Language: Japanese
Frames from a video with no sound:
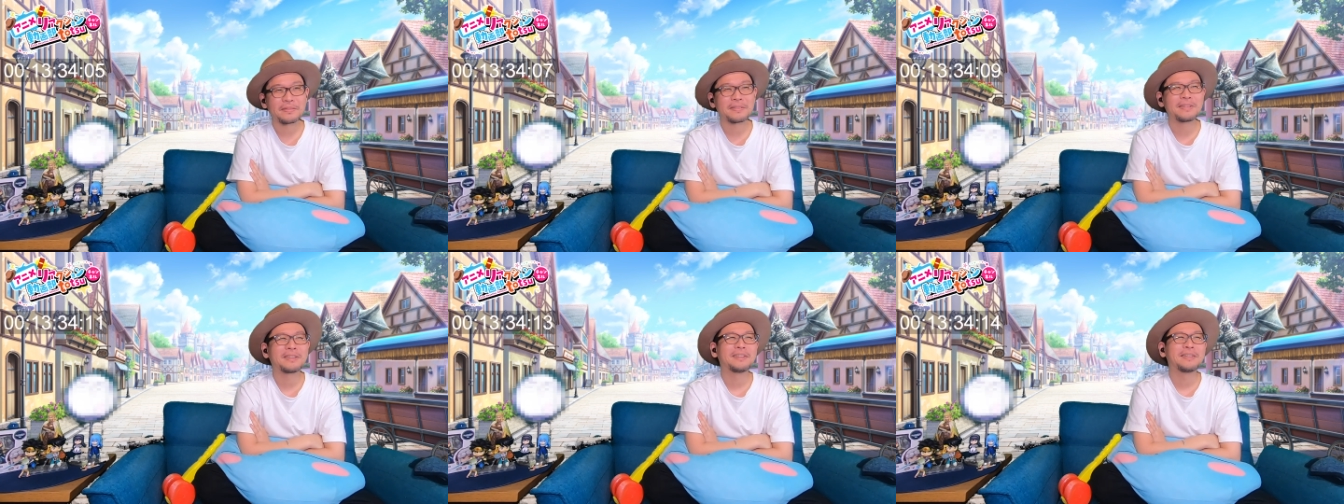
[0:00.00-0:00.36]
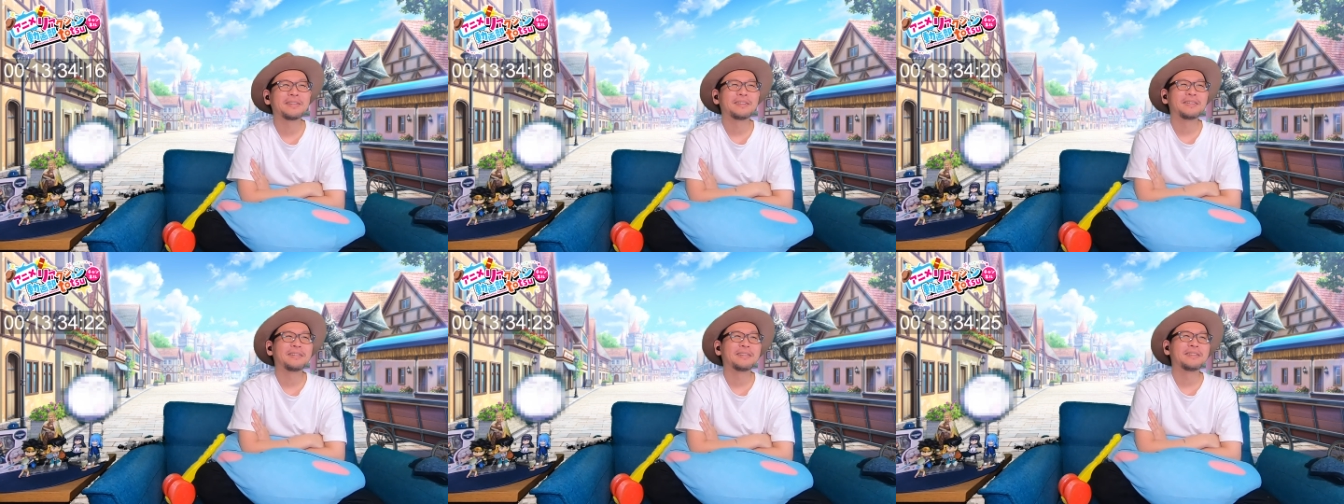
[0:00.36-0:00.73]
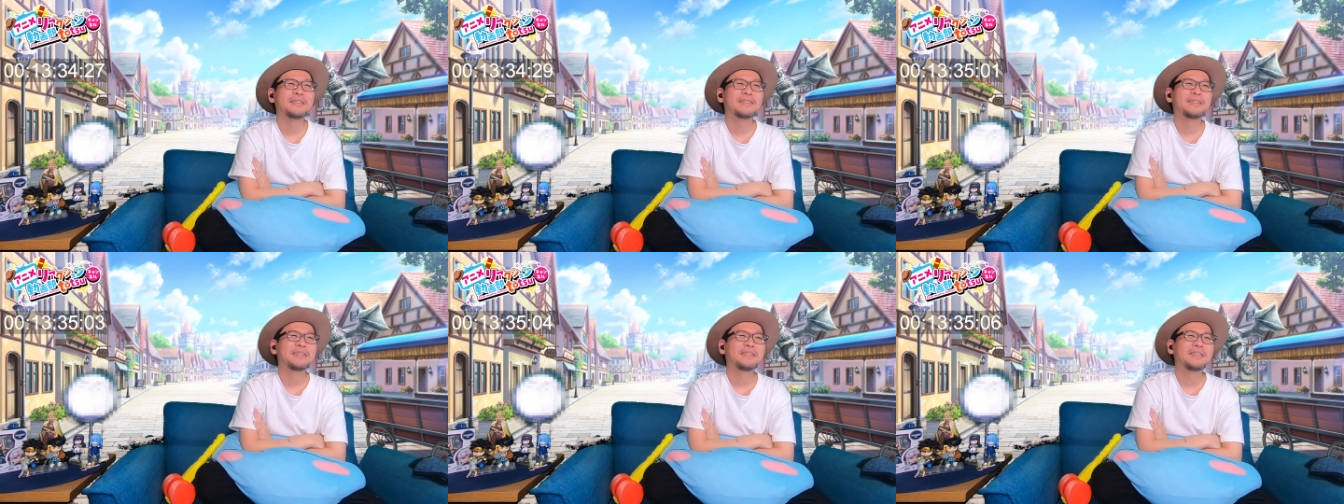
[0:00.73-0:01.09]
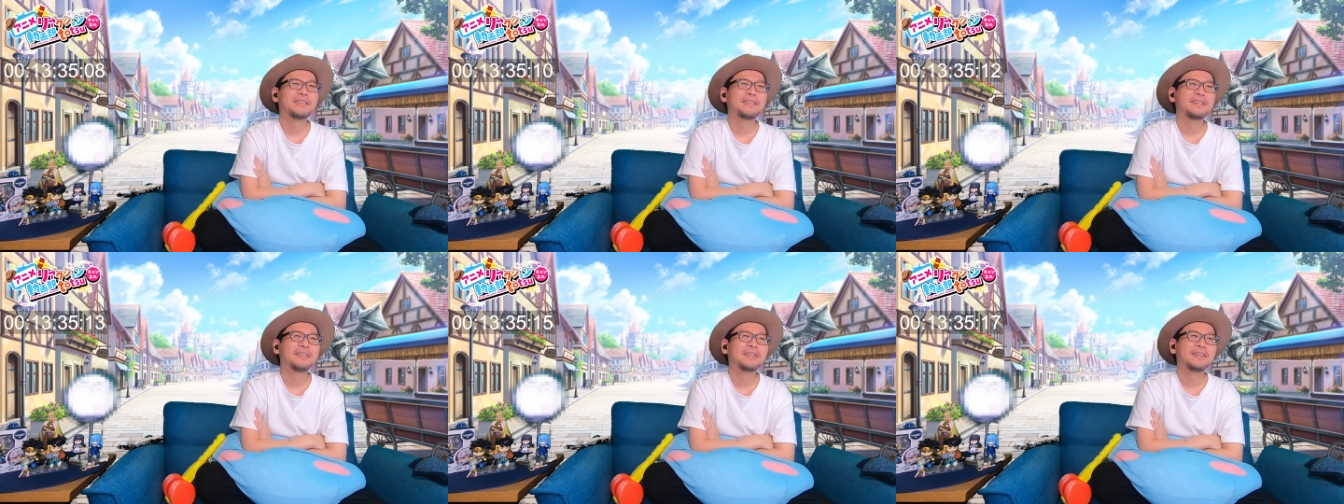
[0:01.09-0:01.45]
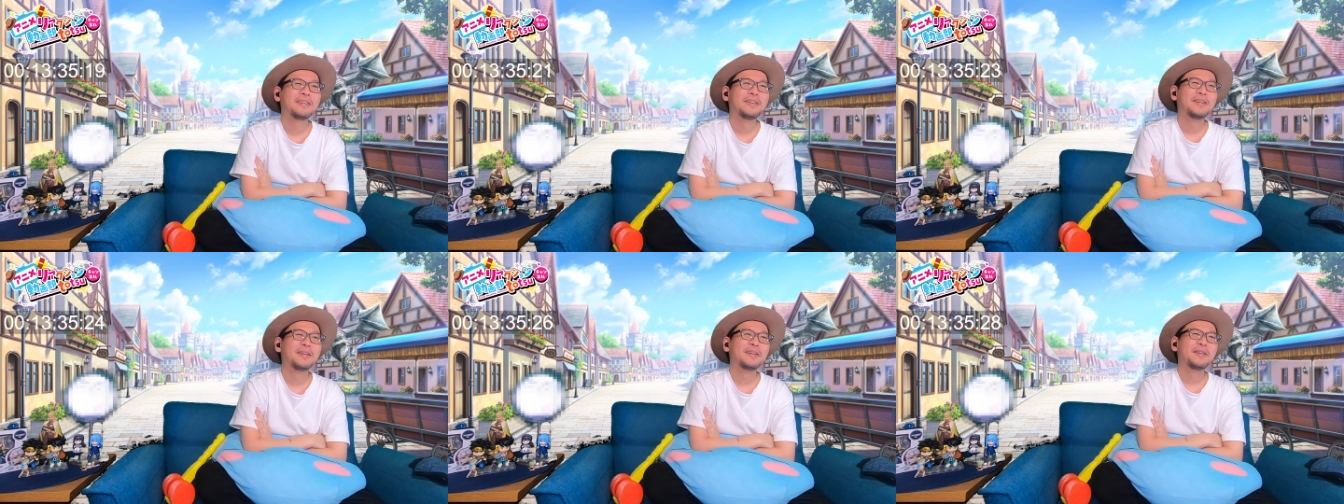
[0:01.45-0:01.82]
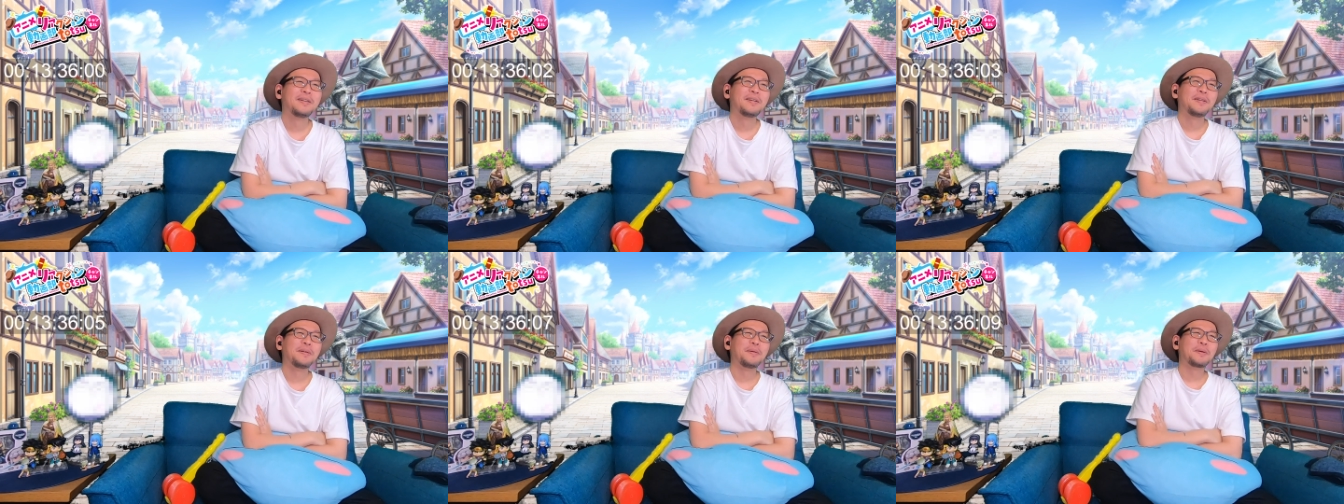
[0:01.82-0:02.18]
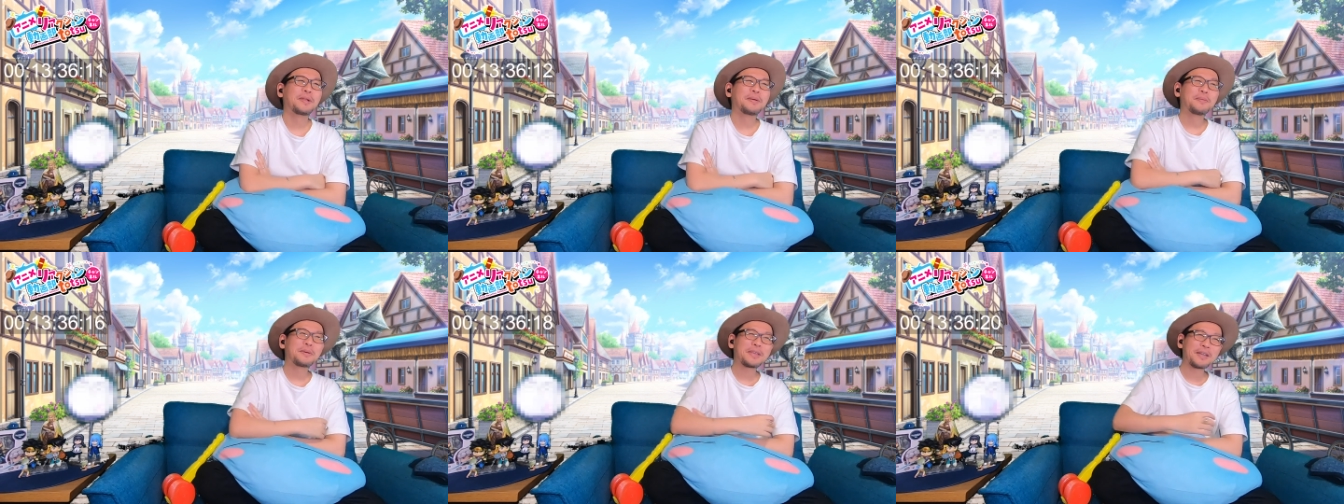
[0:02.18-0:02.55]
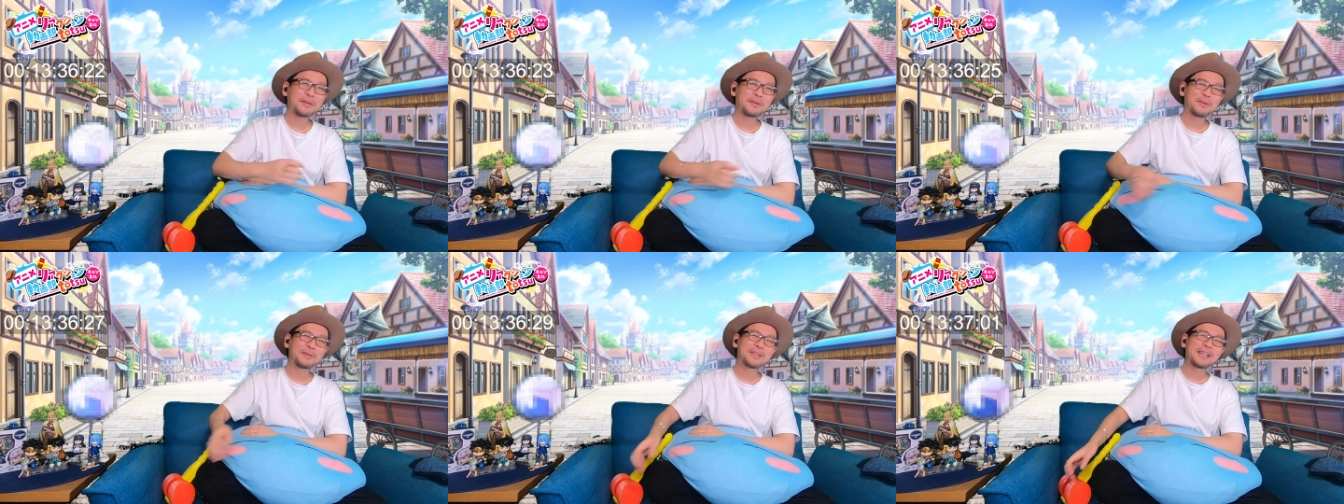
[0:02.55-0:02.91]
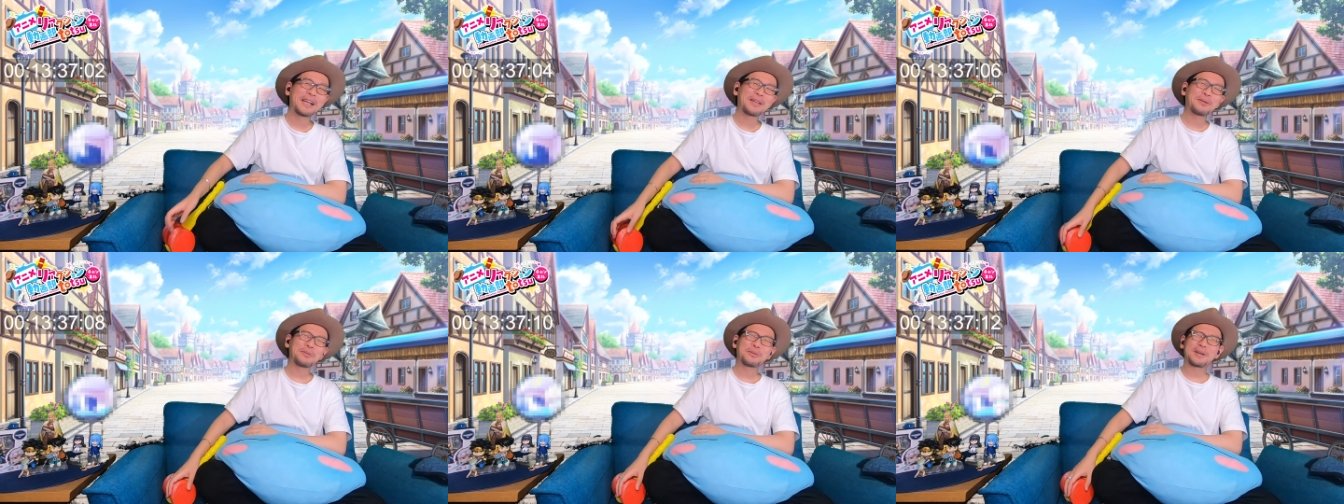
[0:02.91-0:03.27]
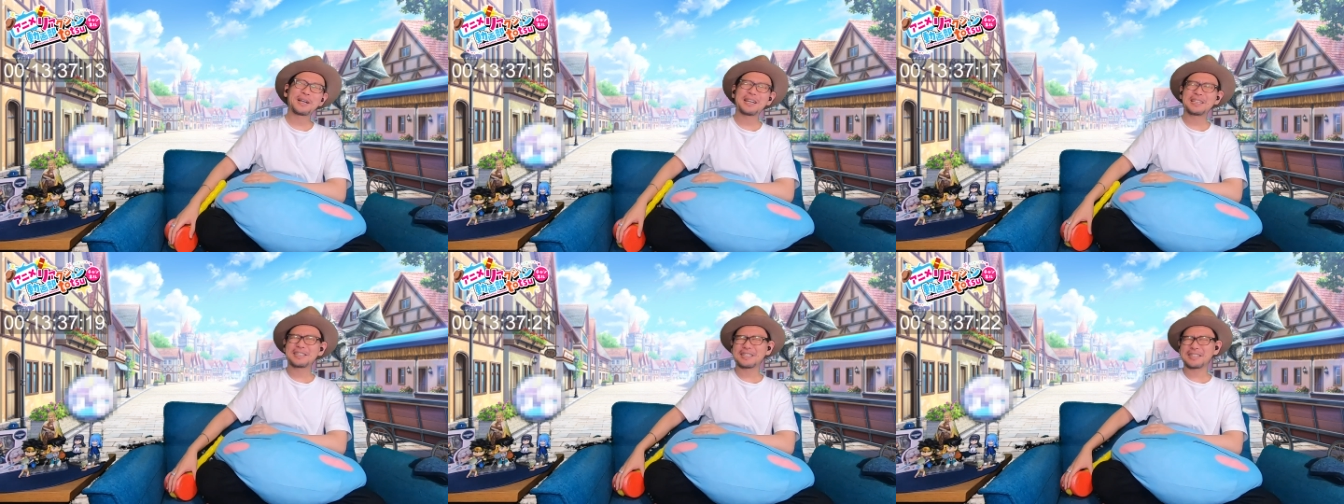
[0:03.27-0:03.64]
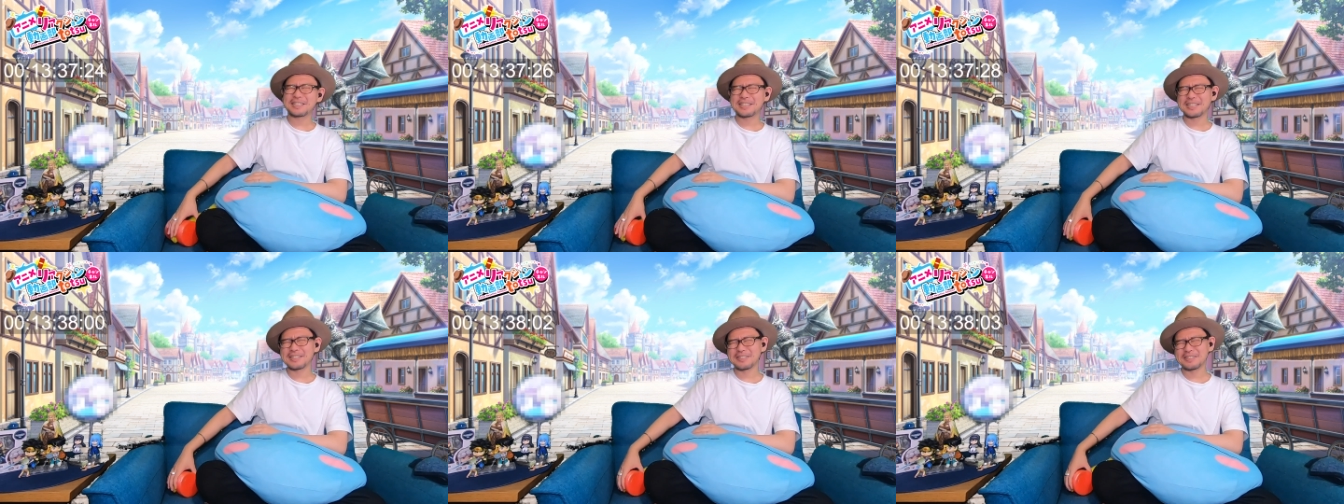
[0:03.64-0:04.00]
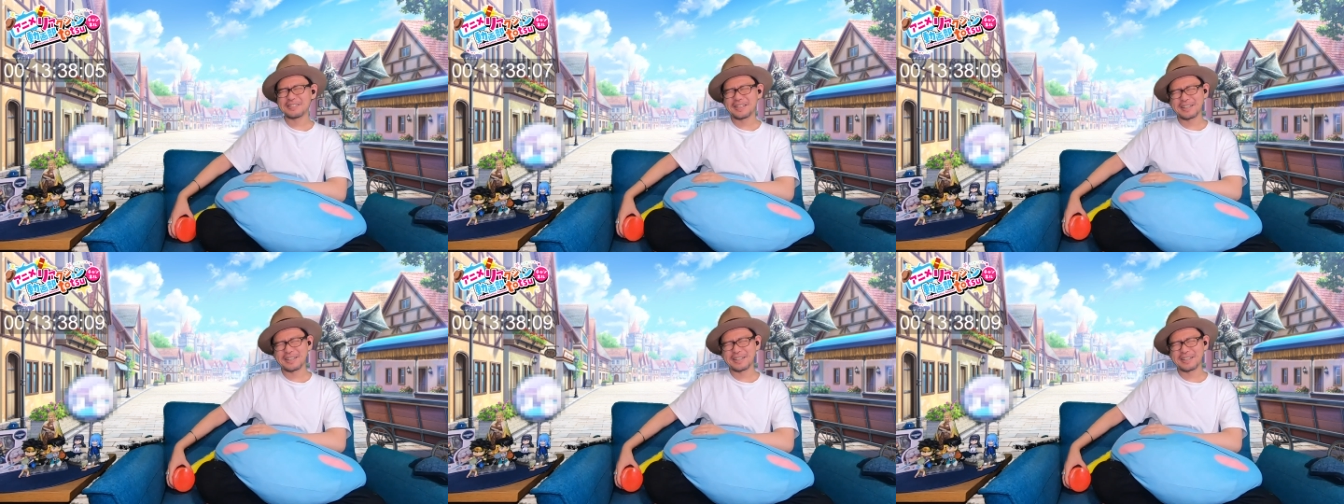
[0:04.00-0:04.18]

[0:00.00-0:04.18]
いやー。俺も結構痛いこと書いてた気がする。